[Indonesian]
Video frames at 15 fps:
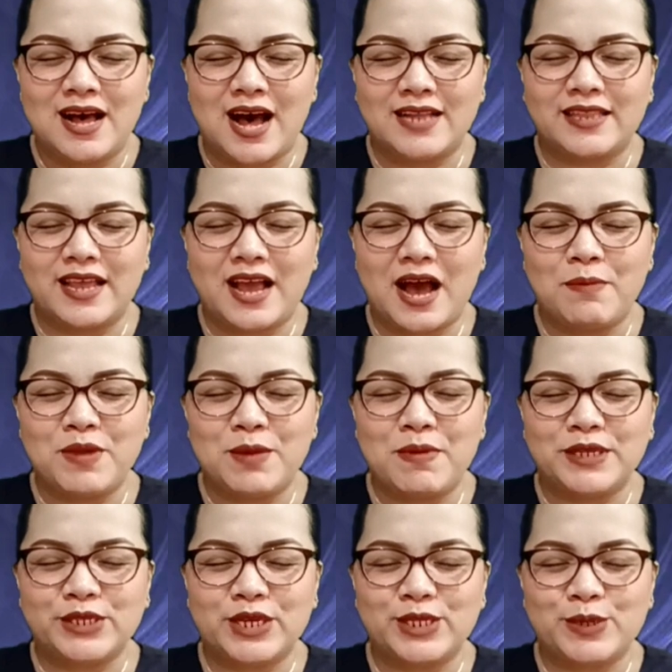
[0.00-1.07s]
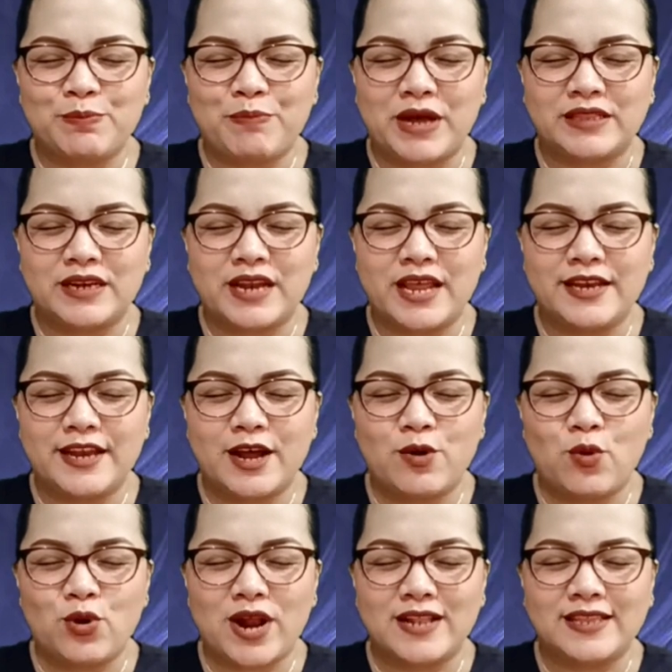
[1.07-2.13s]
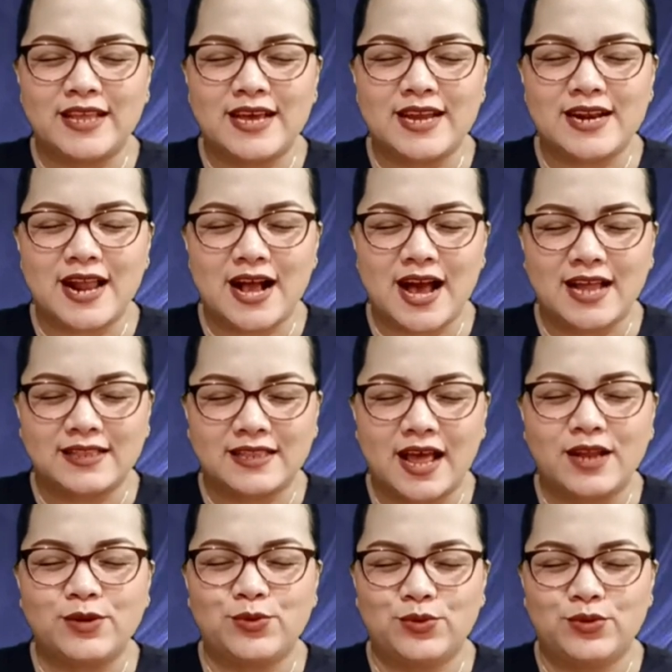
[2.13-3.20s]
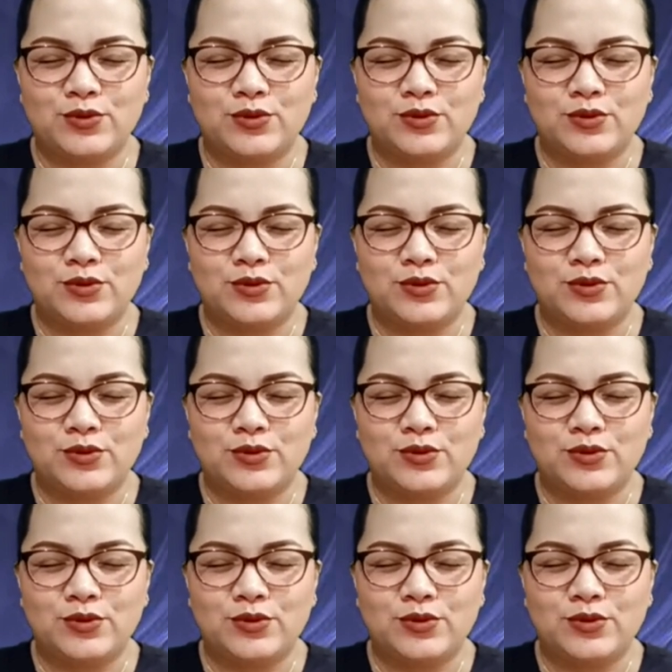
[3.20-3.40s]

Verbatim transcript: ate kami ibas kesempatan Endah ngorati karena kata anu.